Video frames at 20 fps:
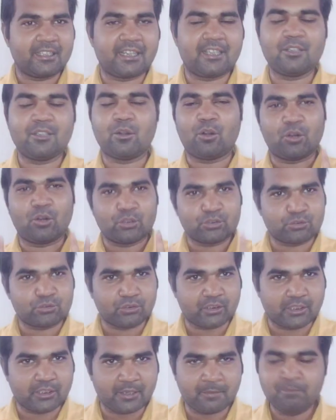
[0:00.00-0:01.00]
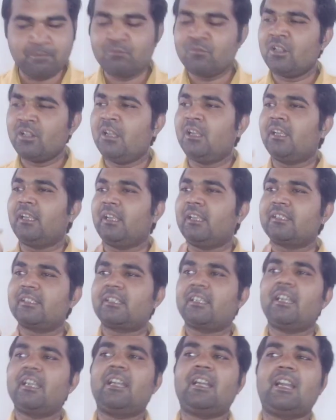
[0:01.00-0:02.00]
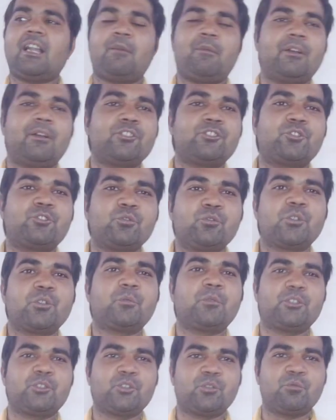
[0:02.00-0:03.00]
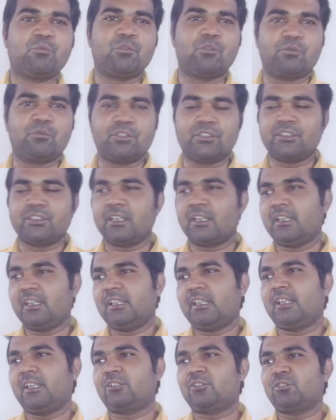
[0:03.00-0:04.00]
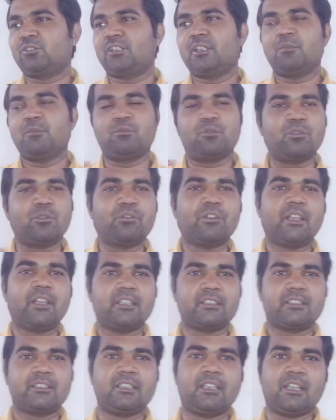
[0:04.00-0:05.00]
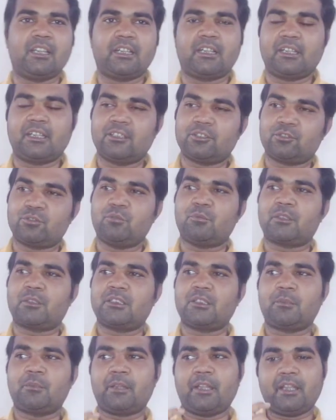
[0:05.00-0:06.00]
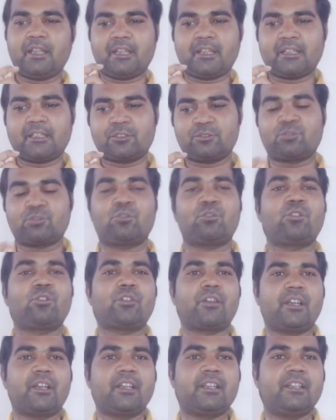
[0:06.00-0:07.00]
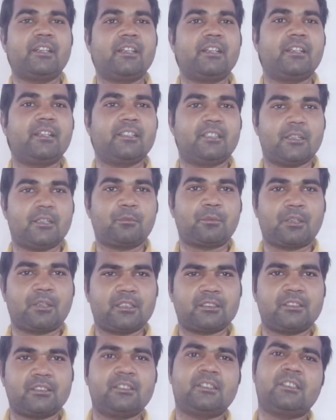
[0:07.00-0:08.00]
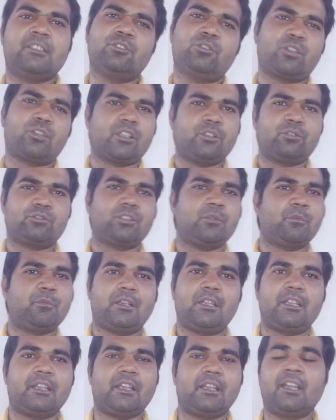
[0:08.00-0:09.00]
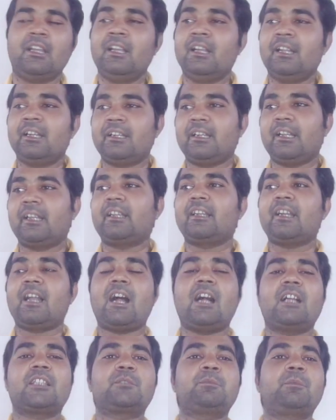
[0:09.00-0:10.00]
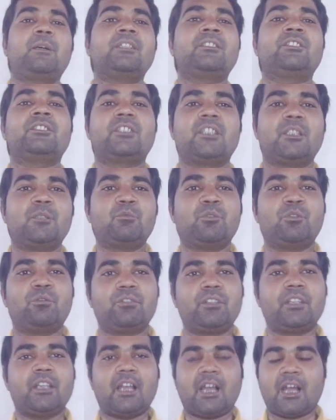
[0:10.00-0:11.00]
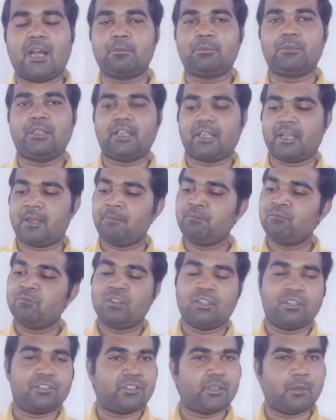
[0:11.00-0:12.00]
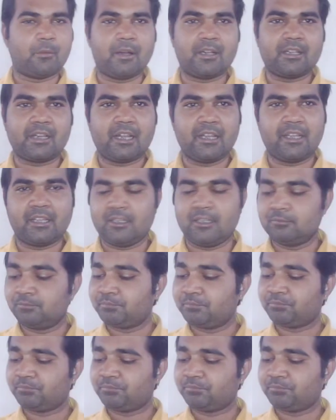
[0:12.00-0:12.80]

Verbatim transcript: नहीं और सुनिए इसके अलावा जून में जो मूवीज़ है एक तो ये मूवी ऐसी है कि इसको मतलब एक सोलो रिलेटेड डिजर्व करती थी जो कि उसे मिली है लेकिन आसपास जितनी मूवी हैं आप देखें जवान आएगी